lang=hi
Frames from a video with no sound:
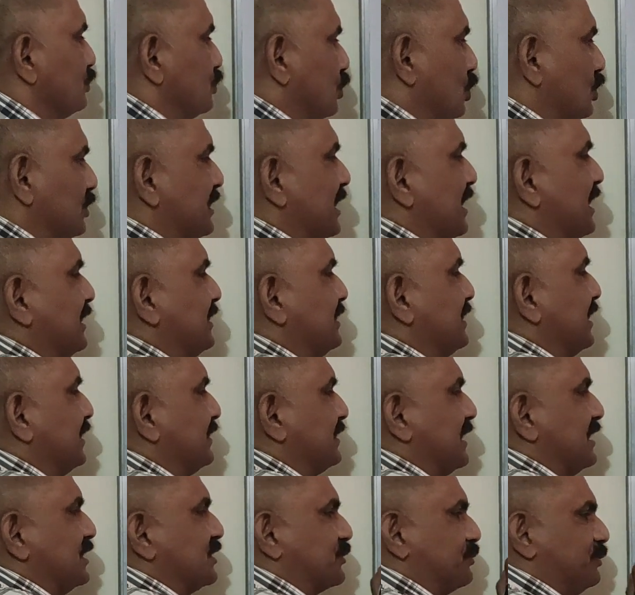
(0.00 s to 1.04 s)
चौथा आ
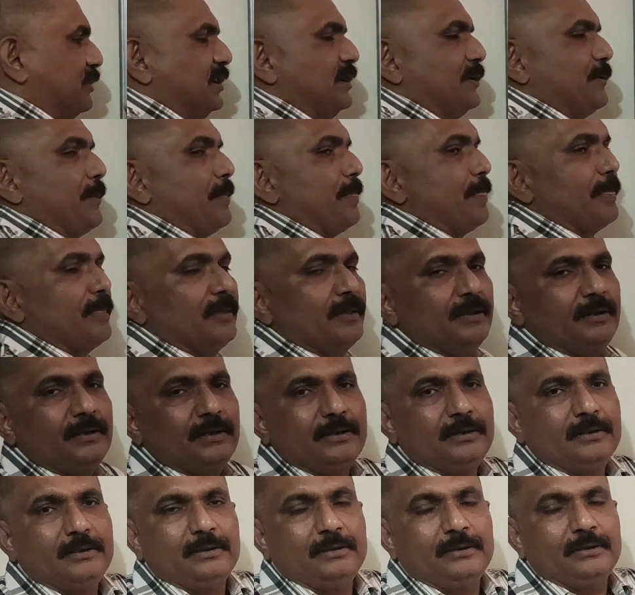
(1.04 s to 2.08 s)
जाता है इसमें
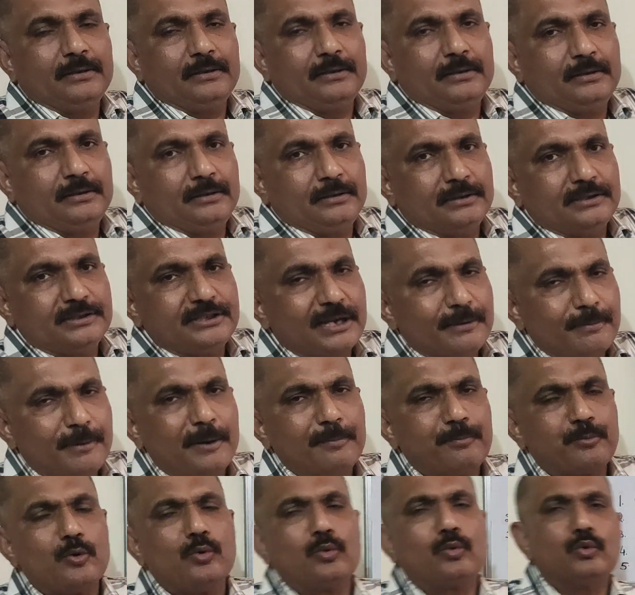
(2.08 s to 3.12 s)
जब
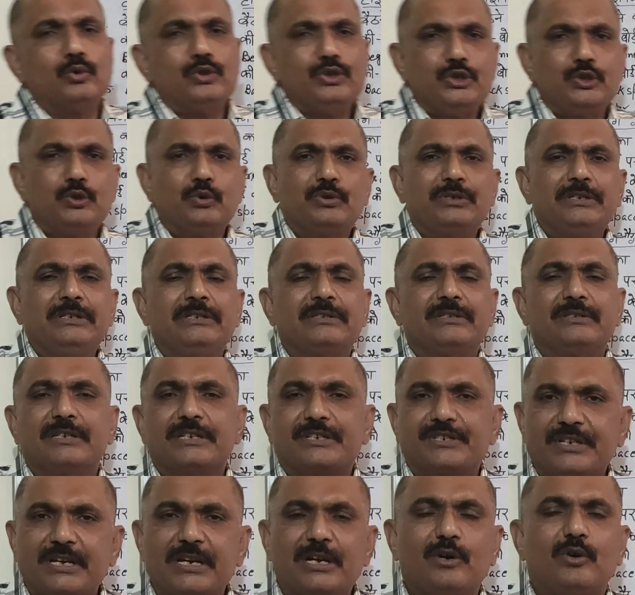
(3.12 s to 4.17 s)
आपको कुंजियों की
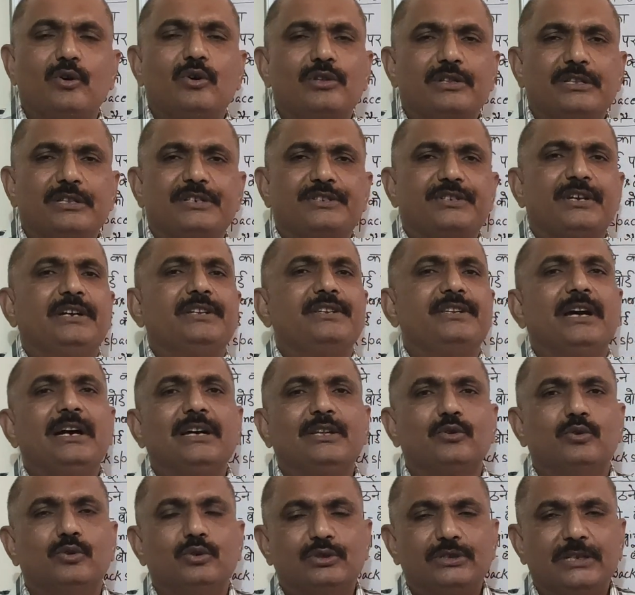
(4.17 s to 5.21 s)
दशा और दिशा
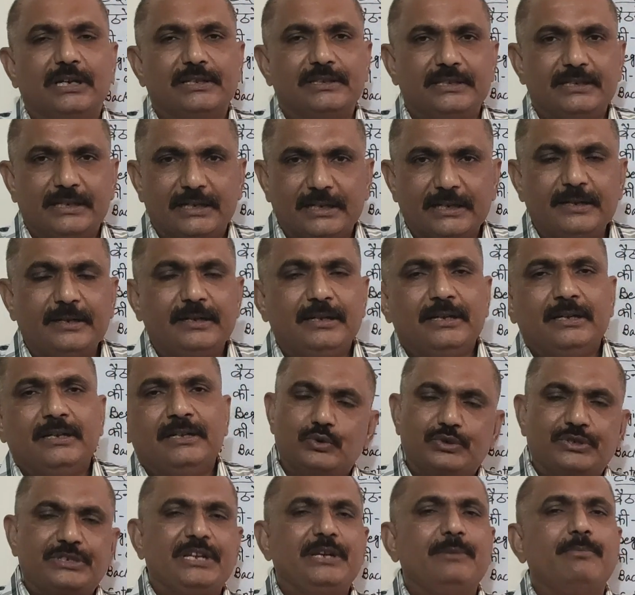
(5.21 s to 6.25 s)
याद हो जाती है
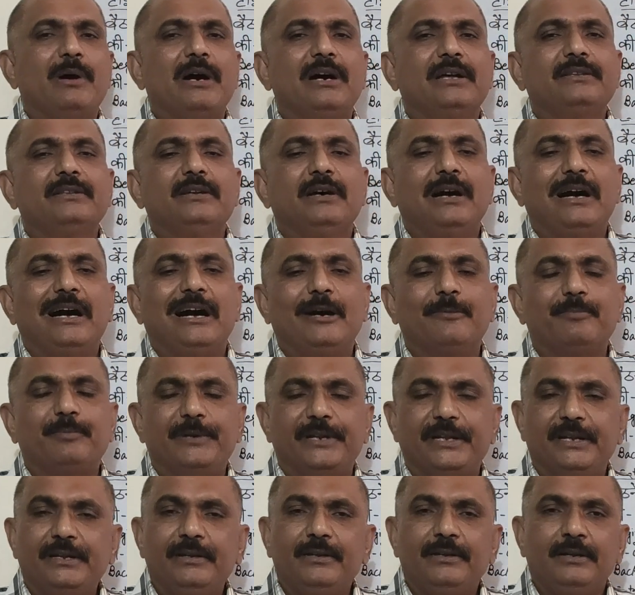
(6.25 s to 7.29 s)
उसके बाद
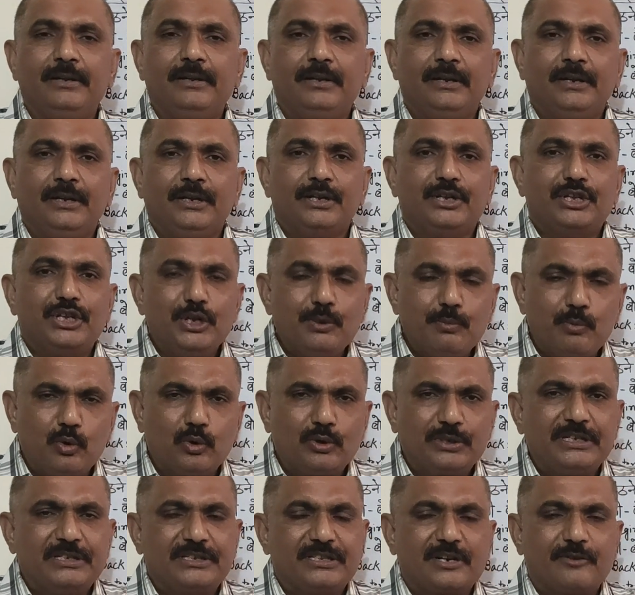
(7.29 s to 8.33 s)
आपने
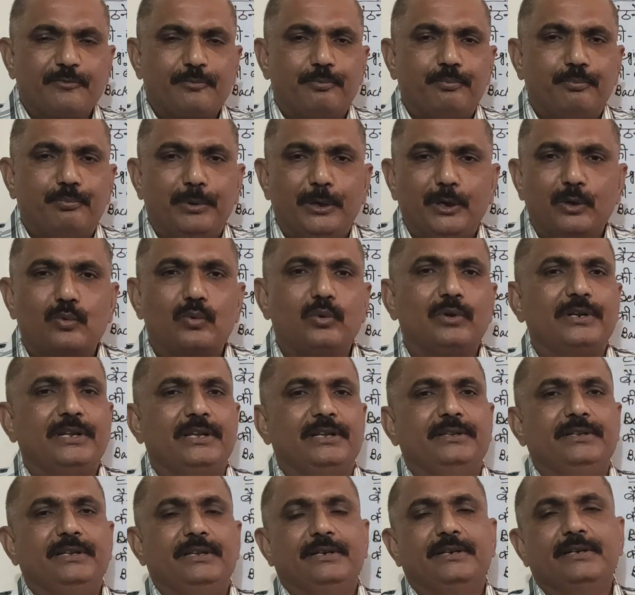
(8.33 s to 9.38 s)
कीबोर्ड की तरफ बिल्कुल
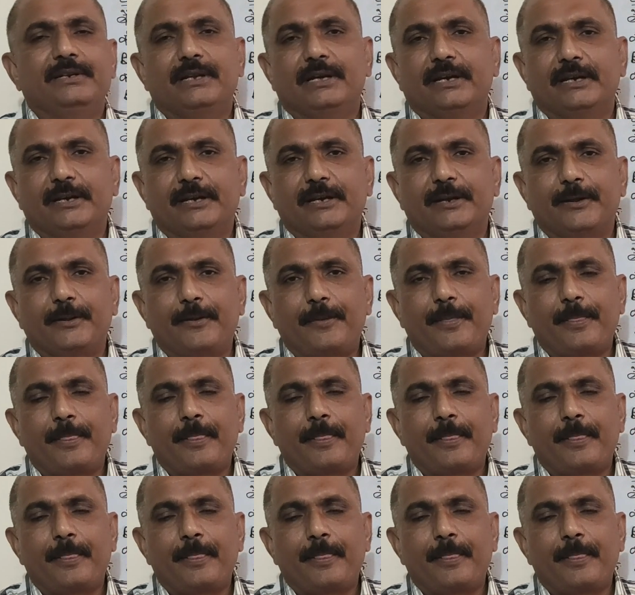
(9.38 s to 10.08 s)
नहीं देखना है